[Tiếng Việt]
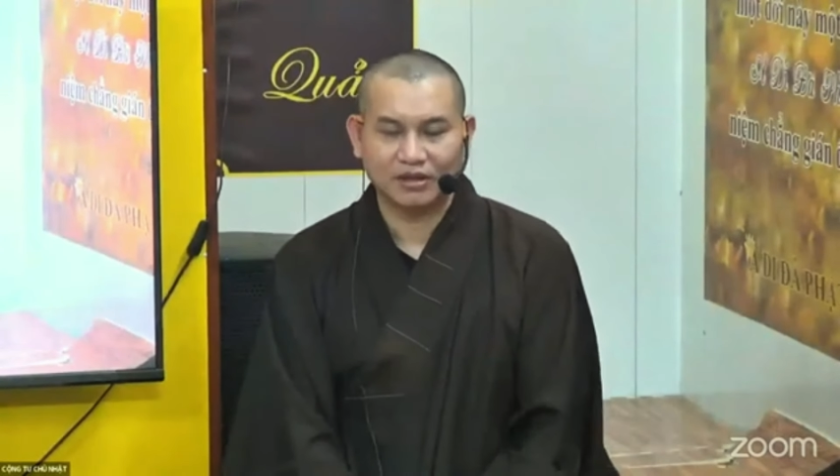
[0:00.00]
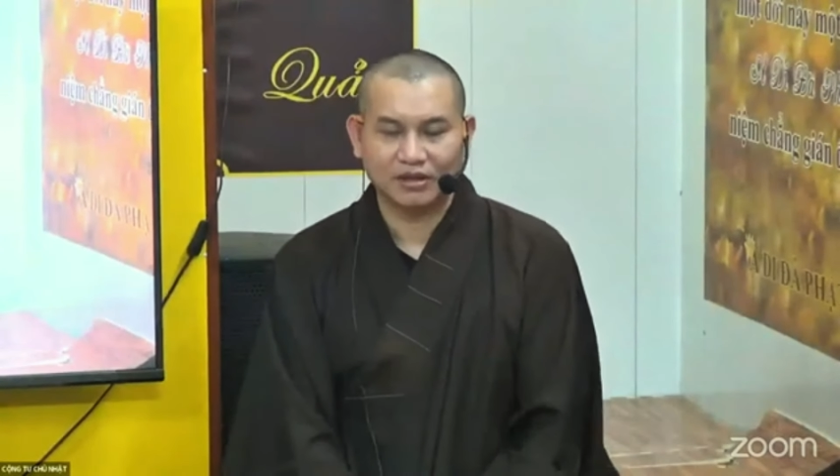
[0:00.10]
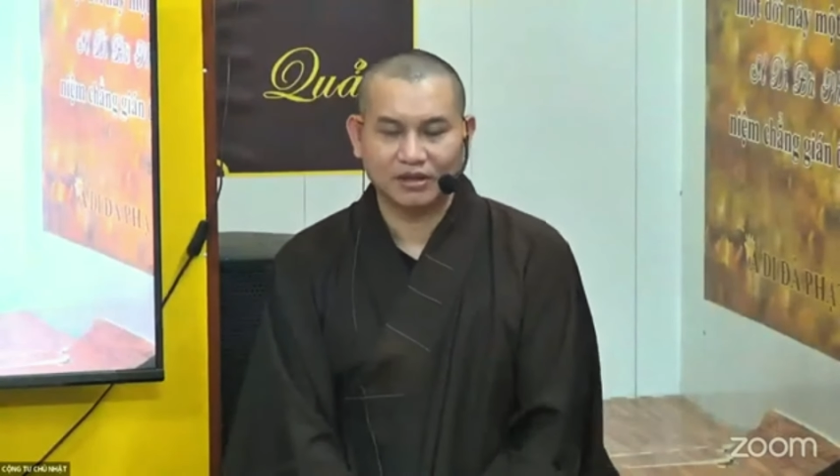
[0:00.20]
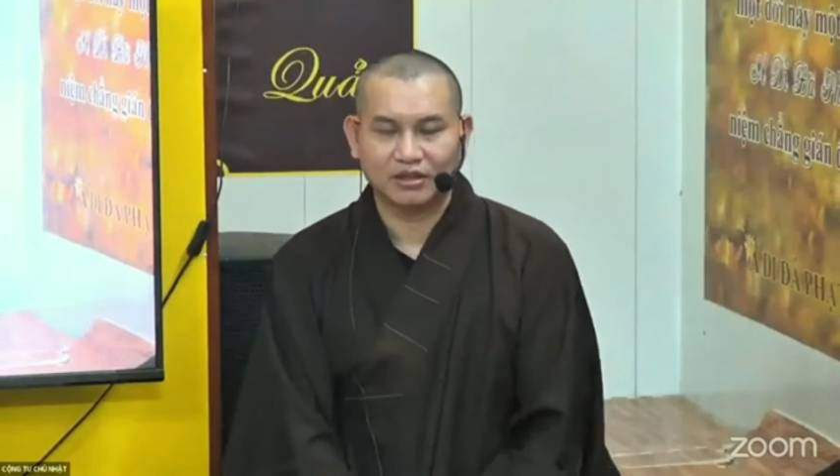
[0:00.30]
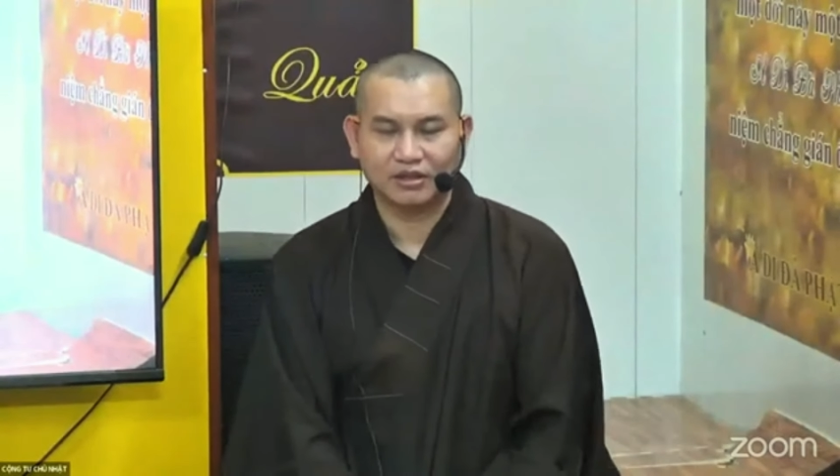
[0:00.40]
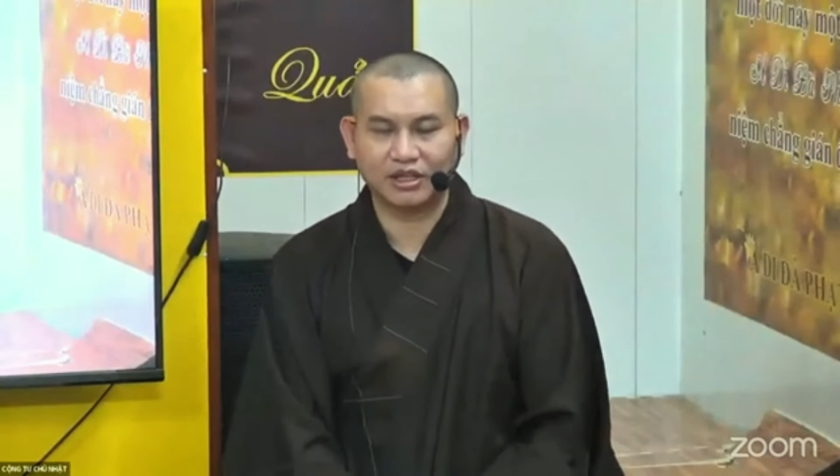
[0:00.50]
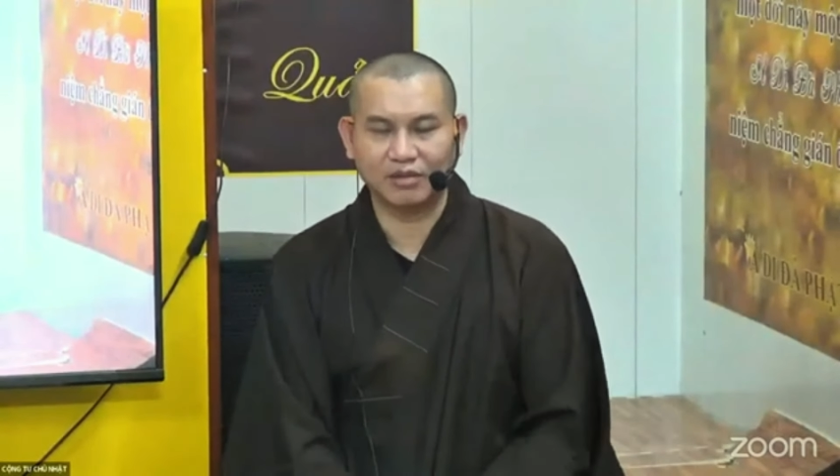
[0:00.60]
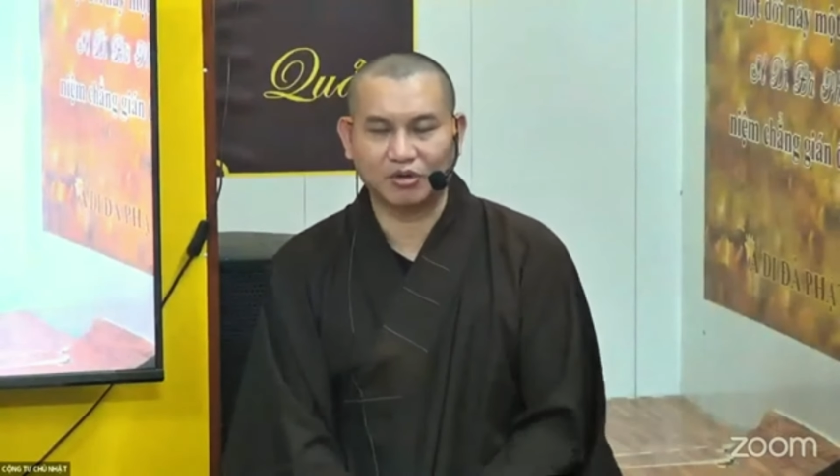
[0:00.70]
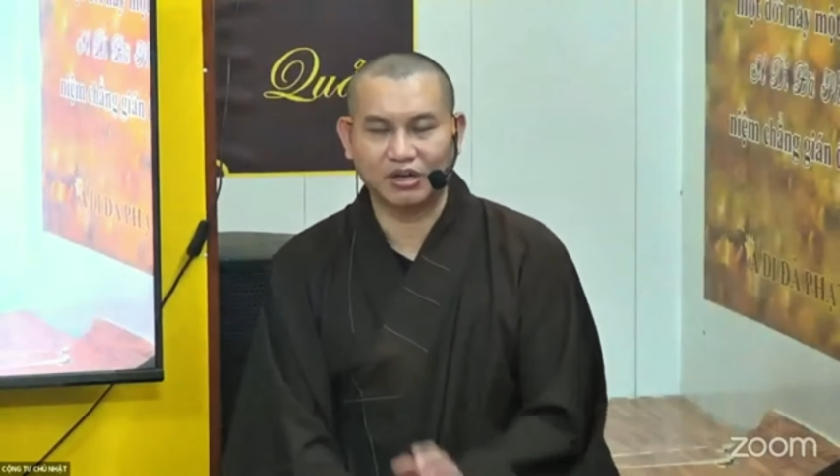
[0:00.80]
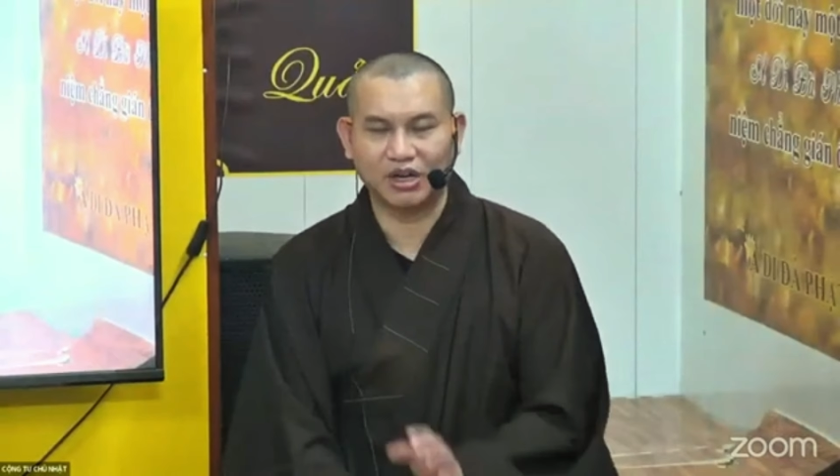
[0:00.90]
khi một
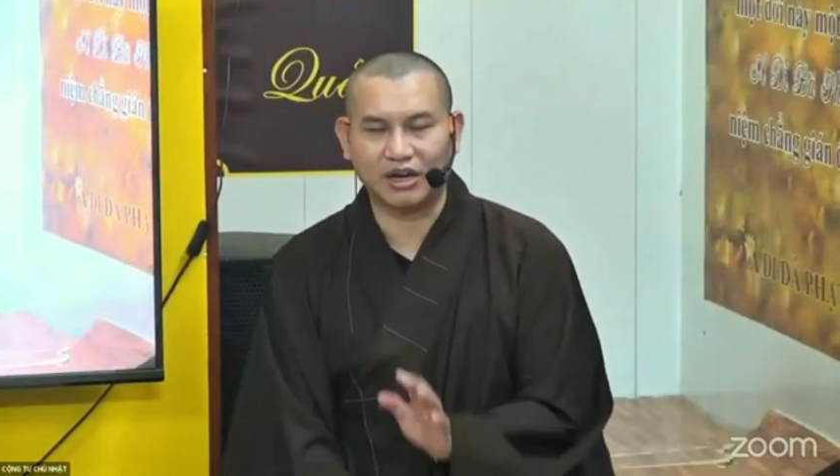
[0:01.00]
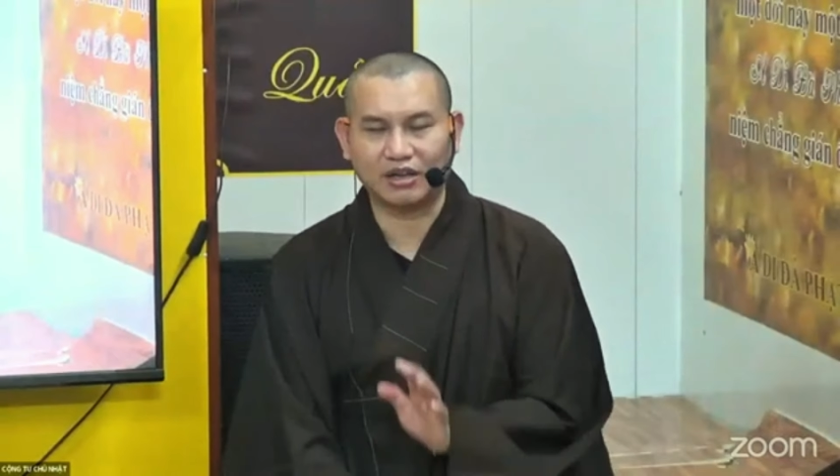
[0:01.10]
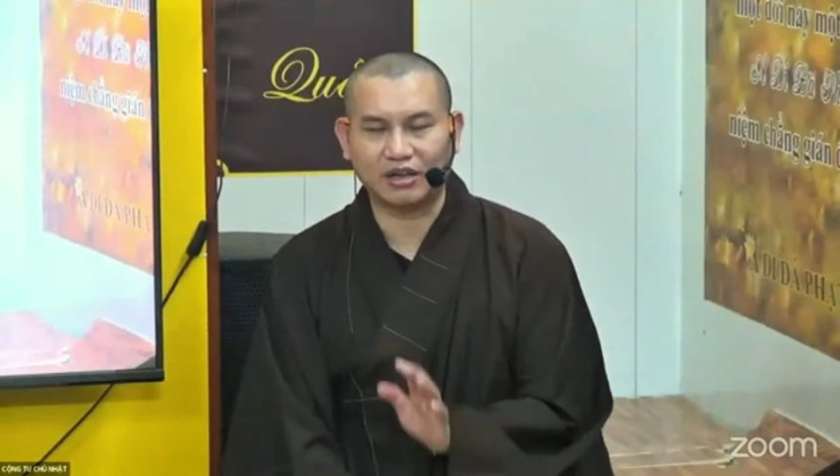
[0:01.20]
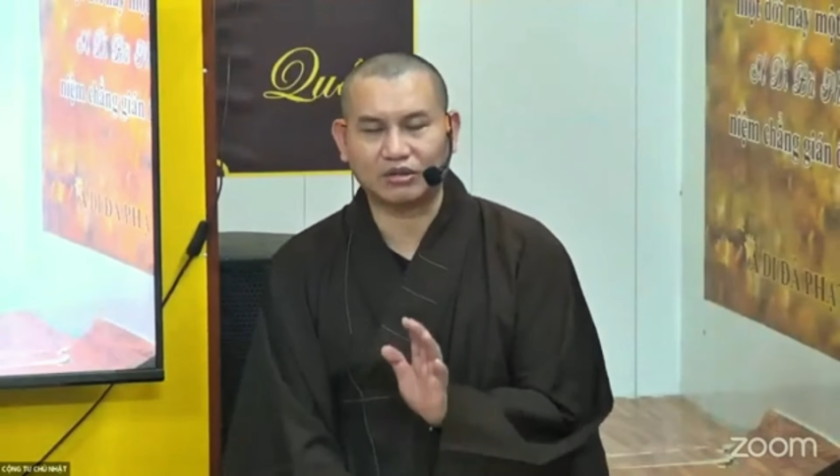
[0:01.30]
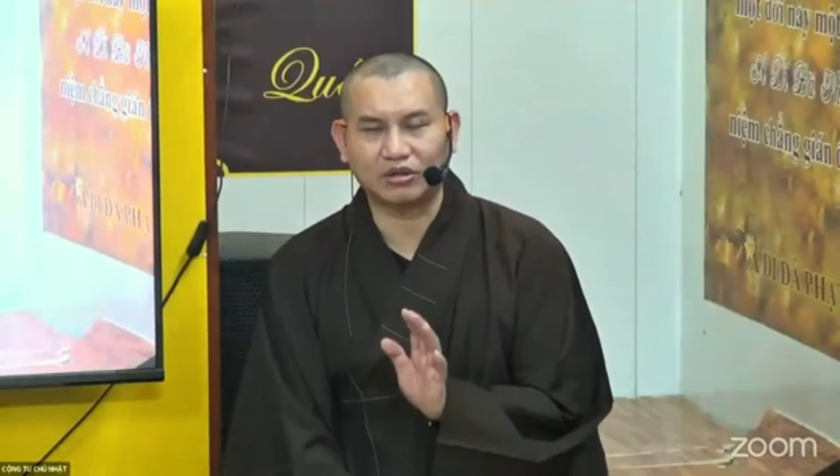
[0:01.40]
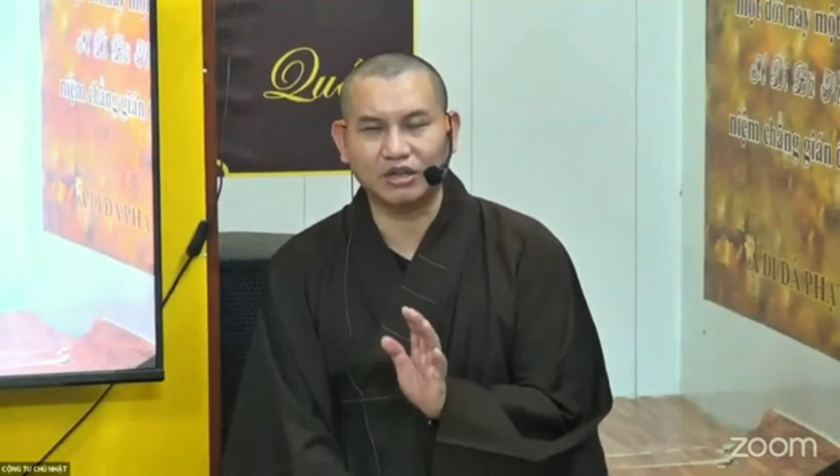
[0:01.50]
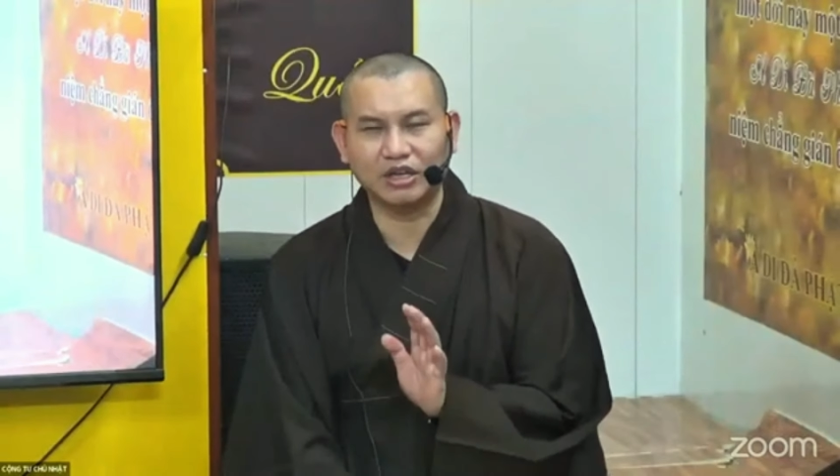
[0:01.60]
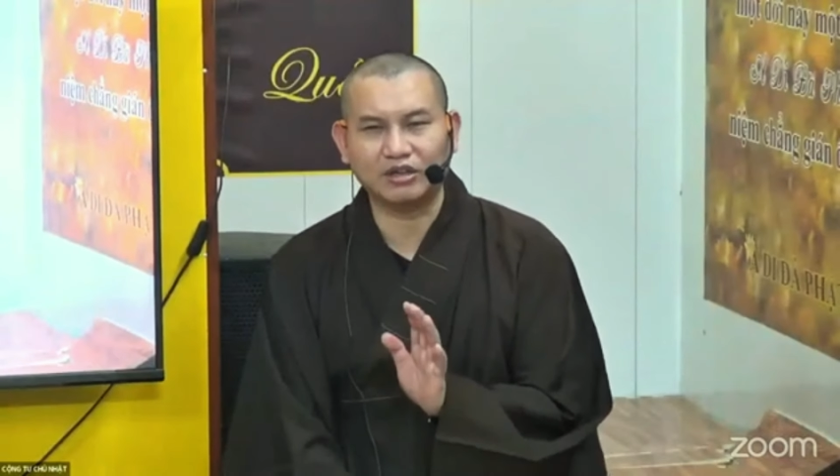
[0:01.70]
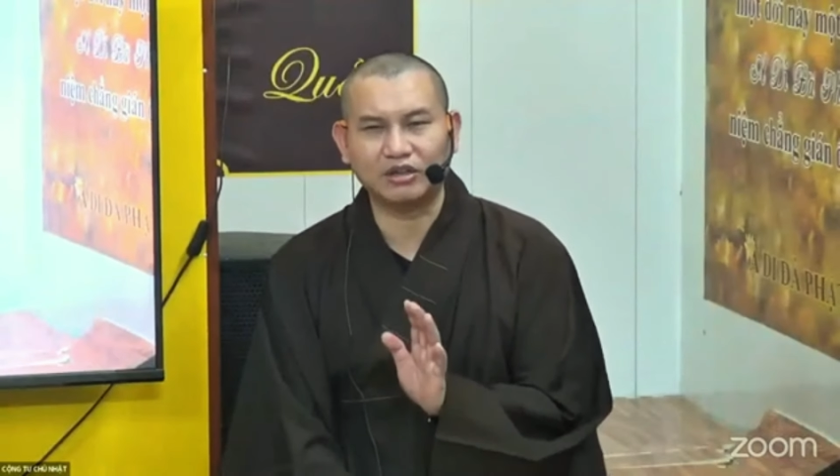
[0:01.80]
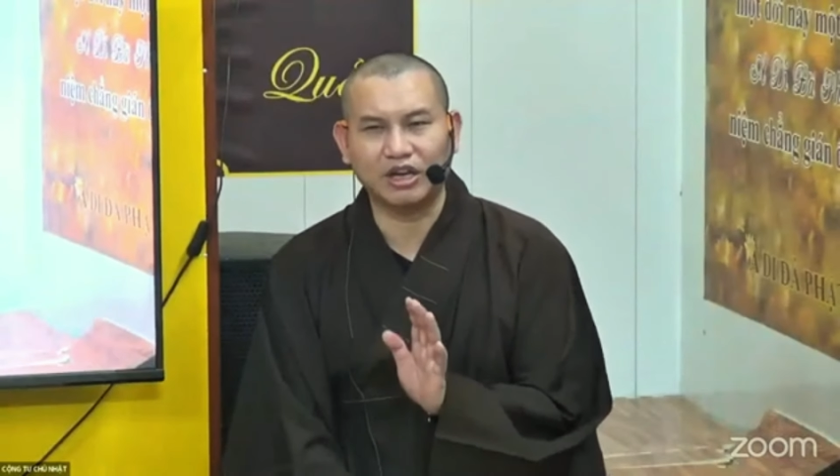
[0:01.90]
người đã đến
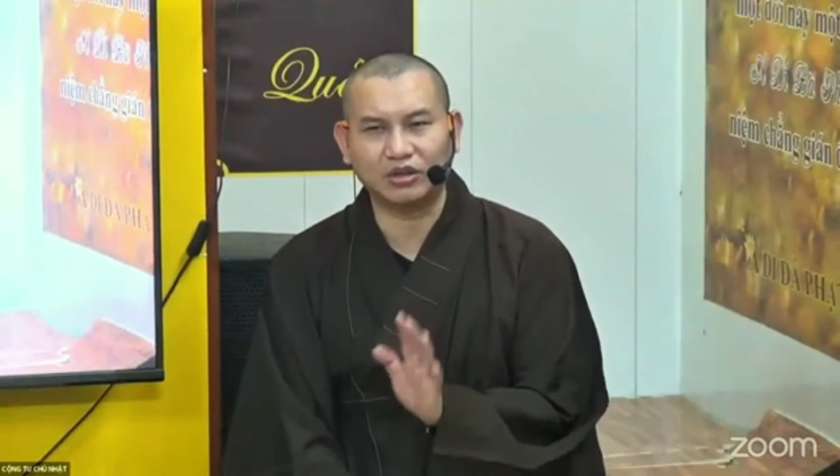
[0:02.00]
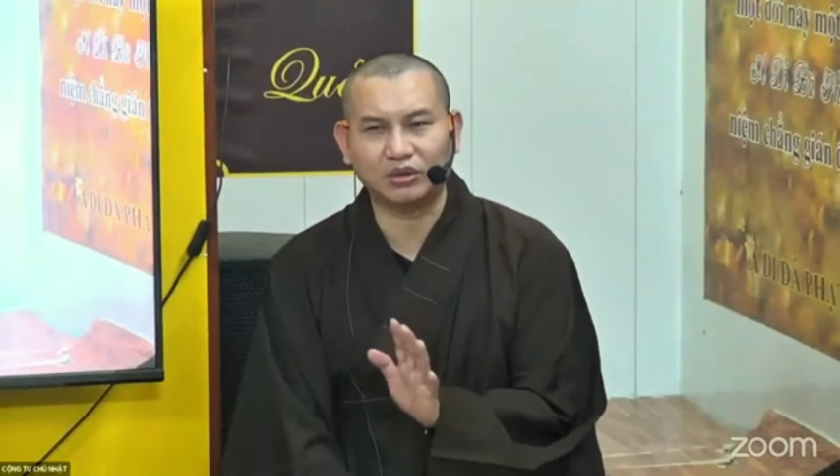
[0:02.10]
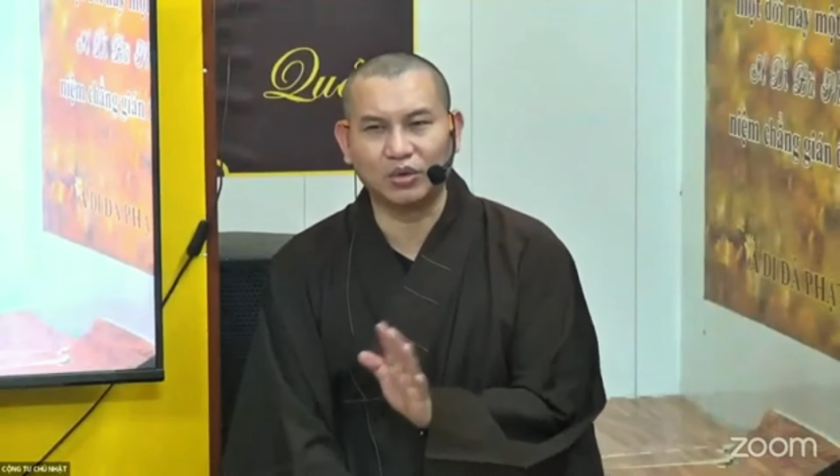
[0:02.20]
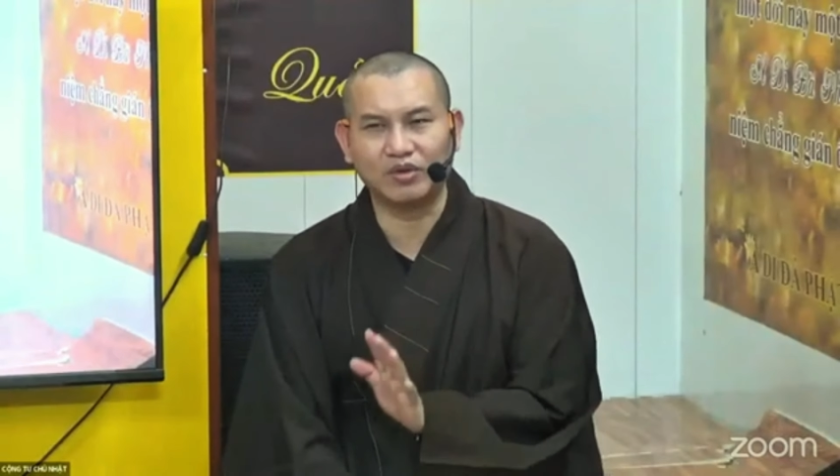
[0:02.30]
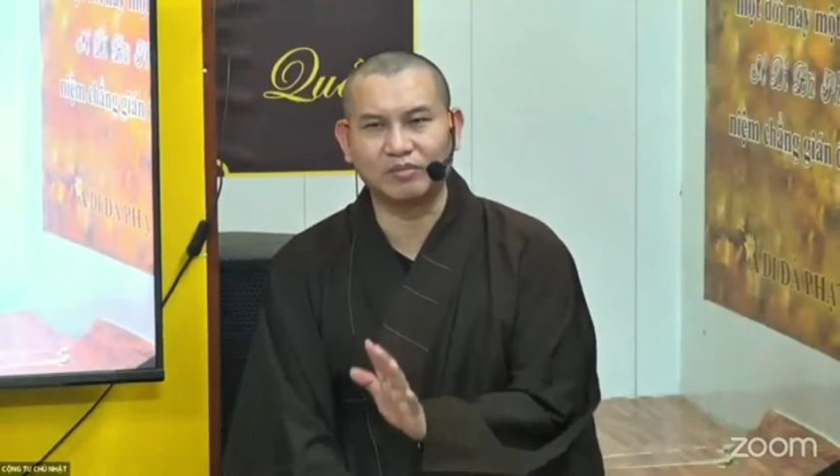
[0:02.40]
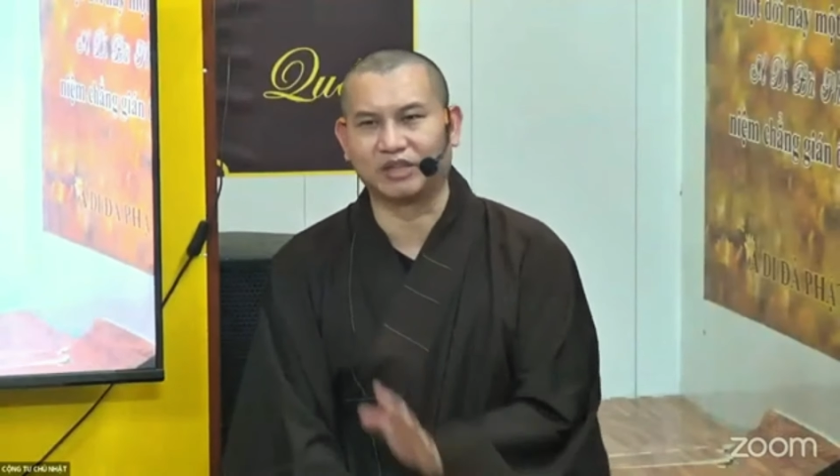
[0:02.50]
đến tu với mình